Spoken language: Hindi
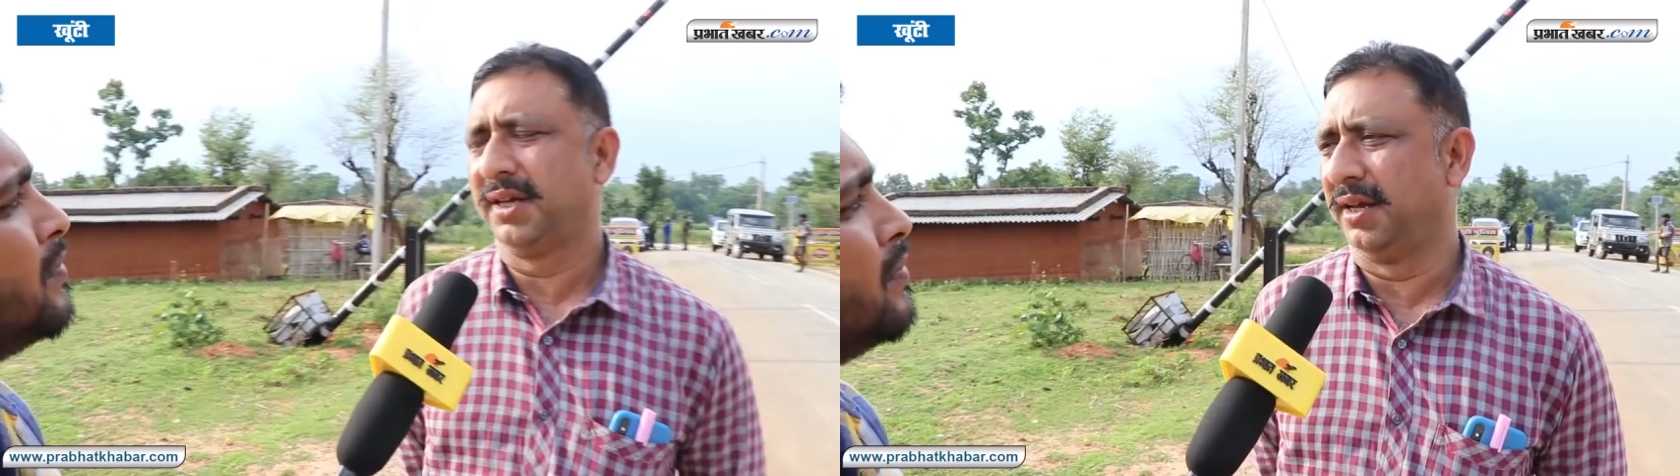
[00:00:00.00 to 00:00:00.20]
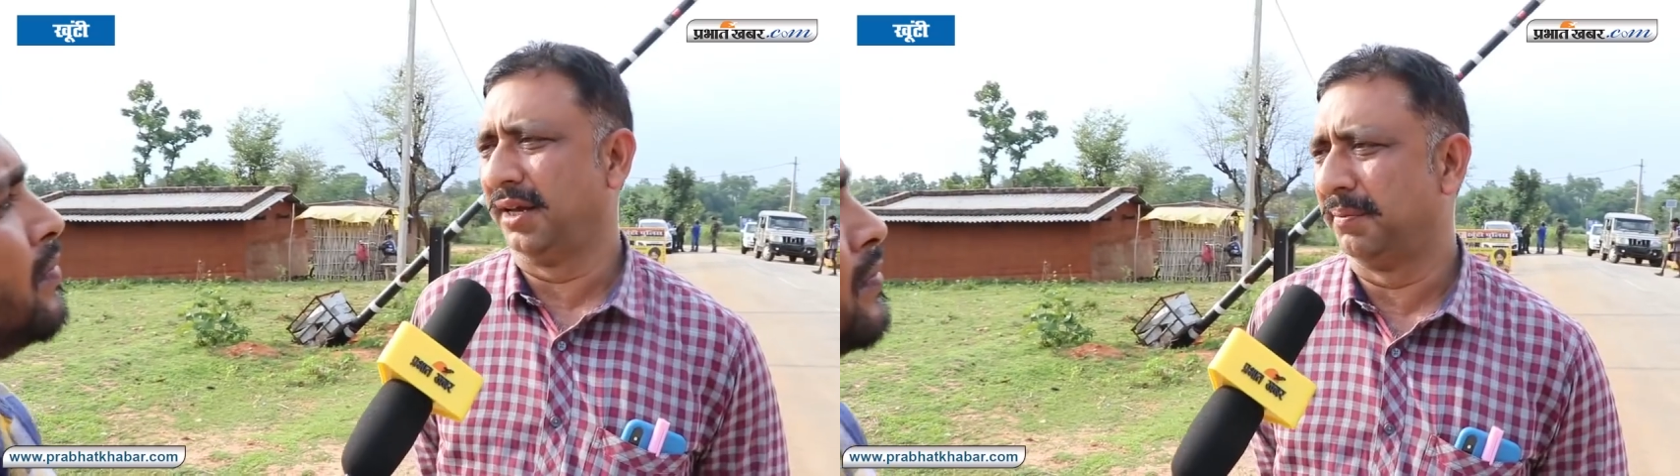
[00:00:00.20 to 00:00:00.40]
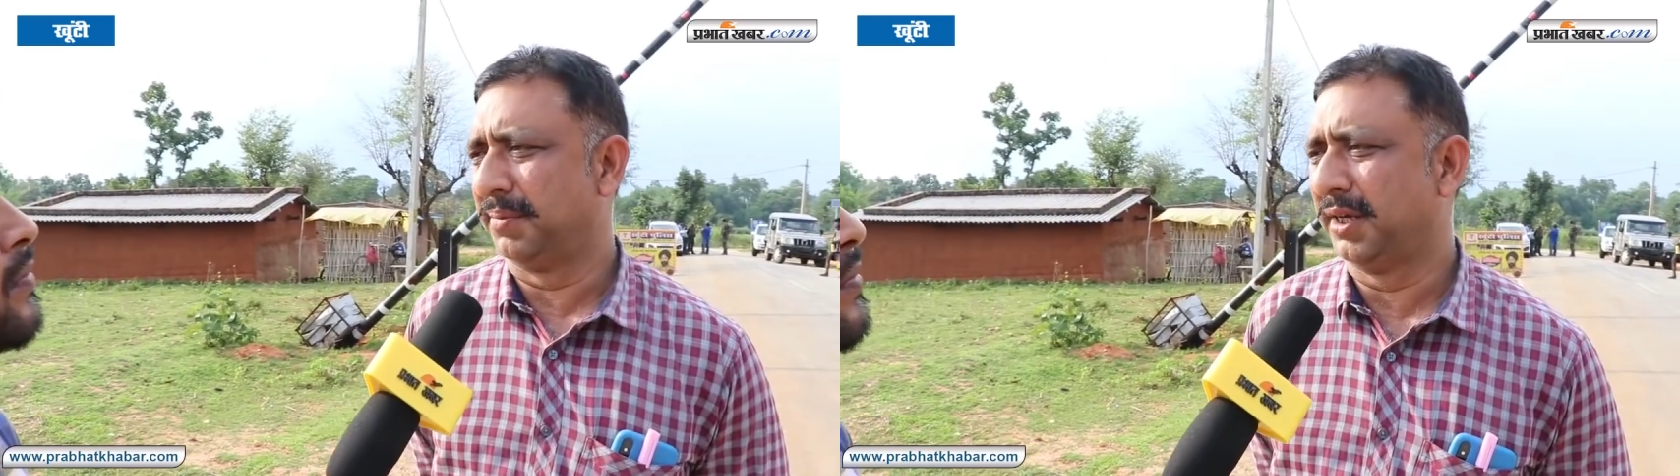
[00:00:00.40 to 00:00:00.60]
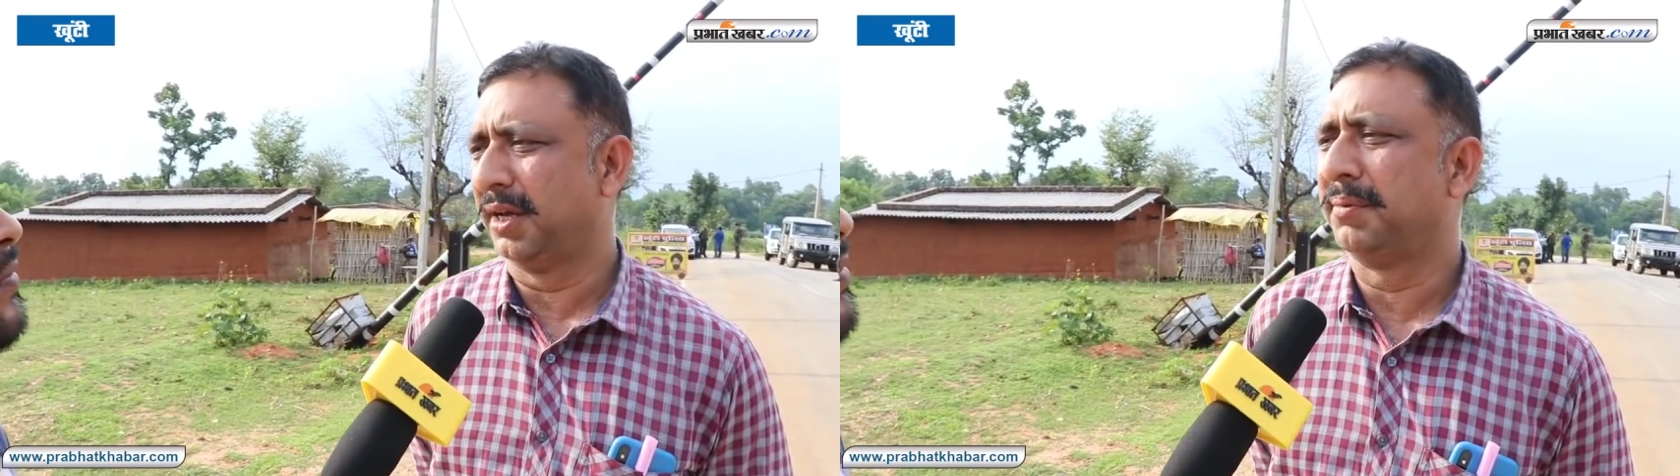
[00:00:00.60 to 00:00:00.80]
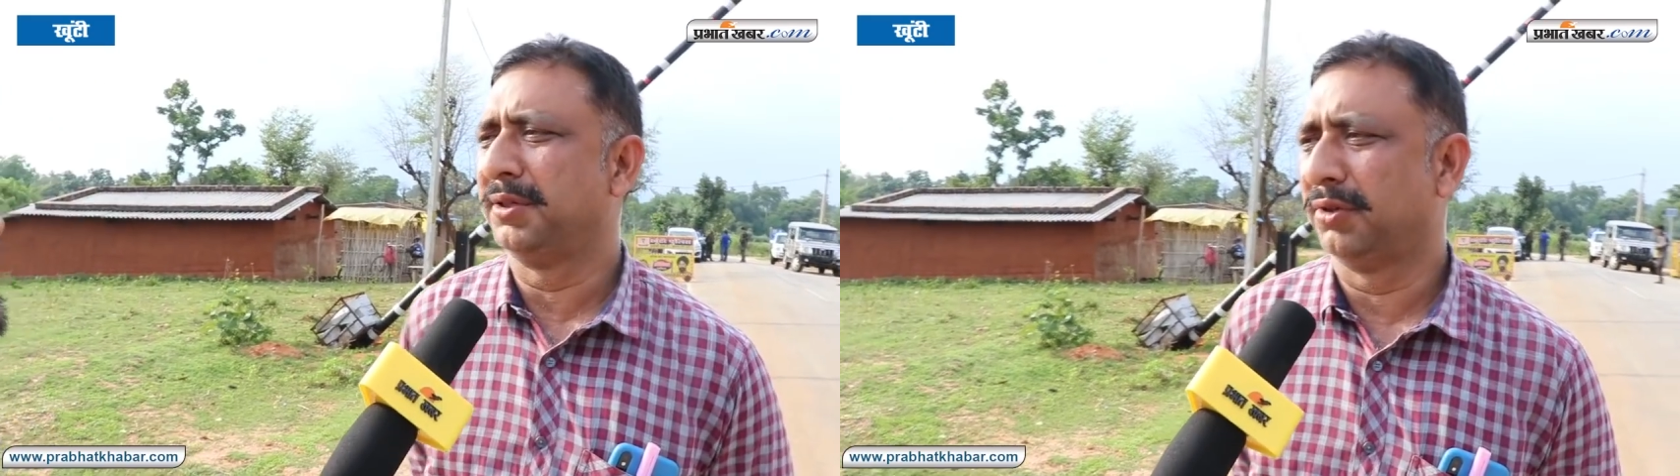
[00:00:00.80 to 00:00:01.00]
हैं यहाँ पर
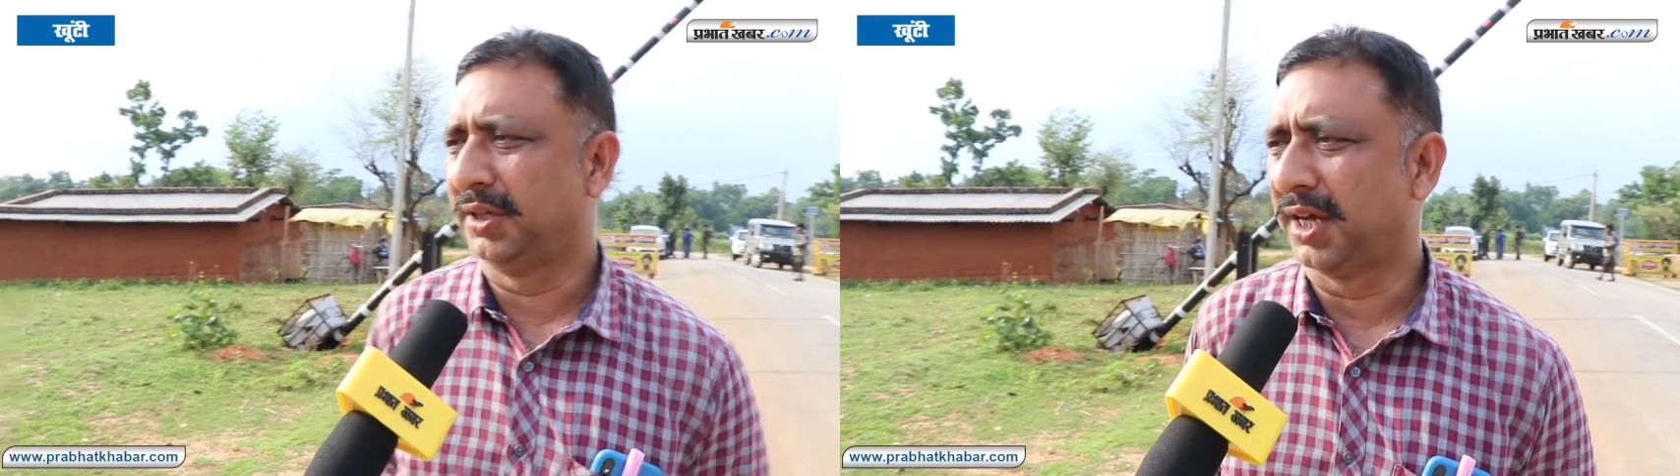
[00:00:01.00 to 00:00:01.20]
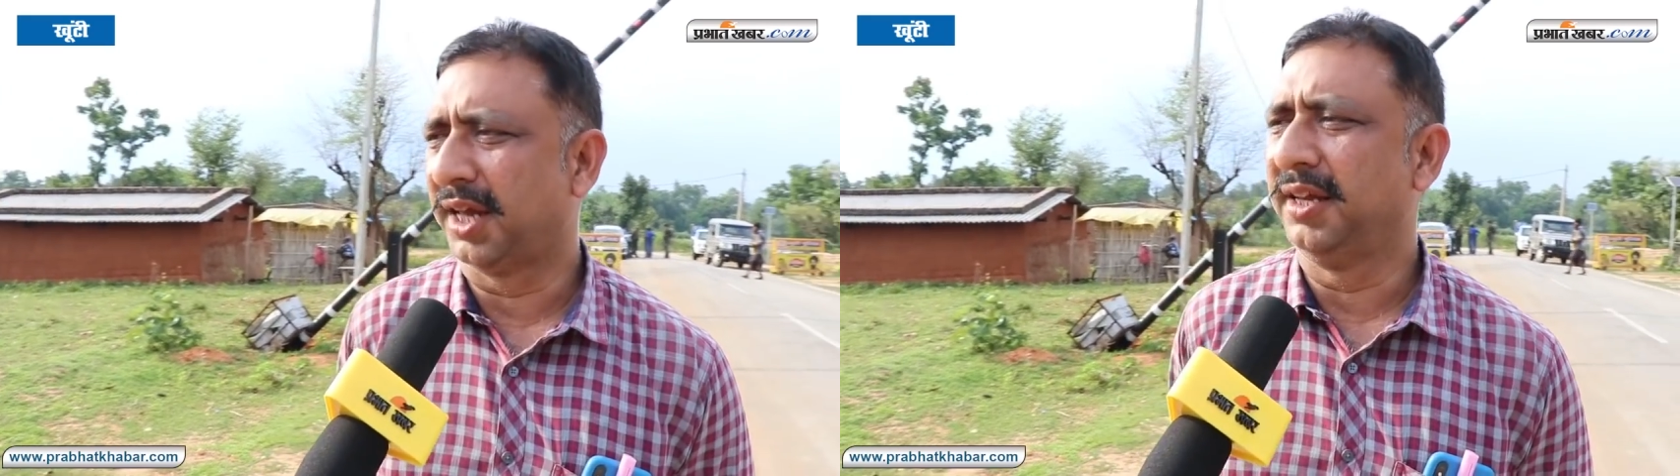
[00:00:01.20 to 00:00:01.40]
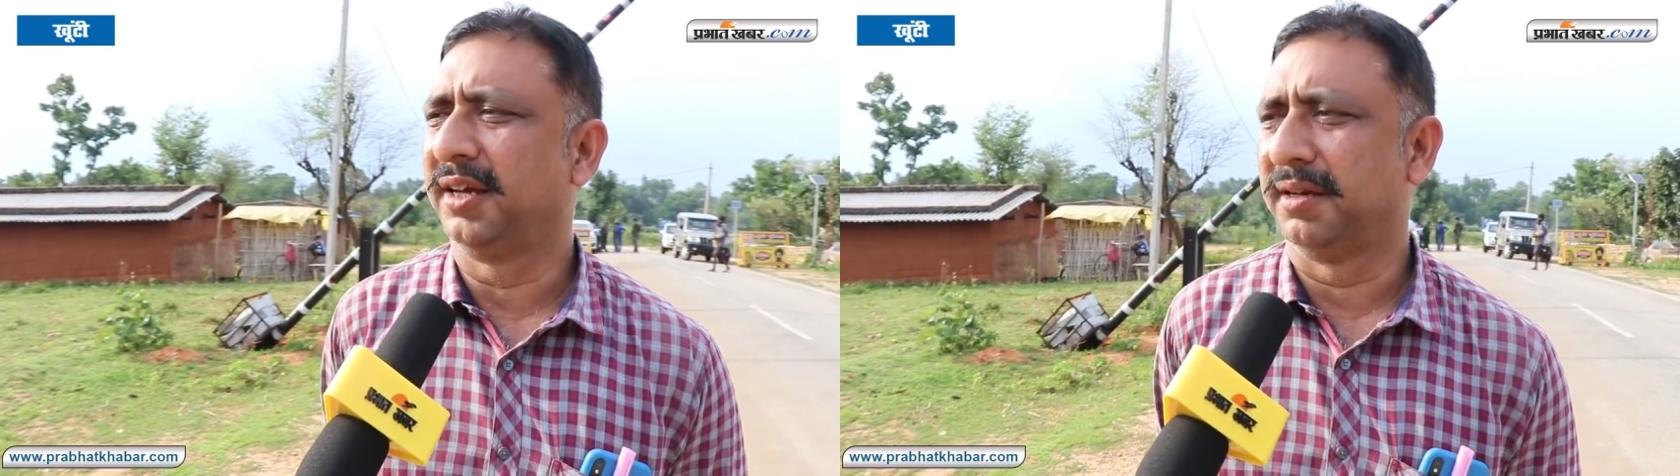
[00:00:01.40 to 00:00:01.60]
या फिर जो अधिकारी हैं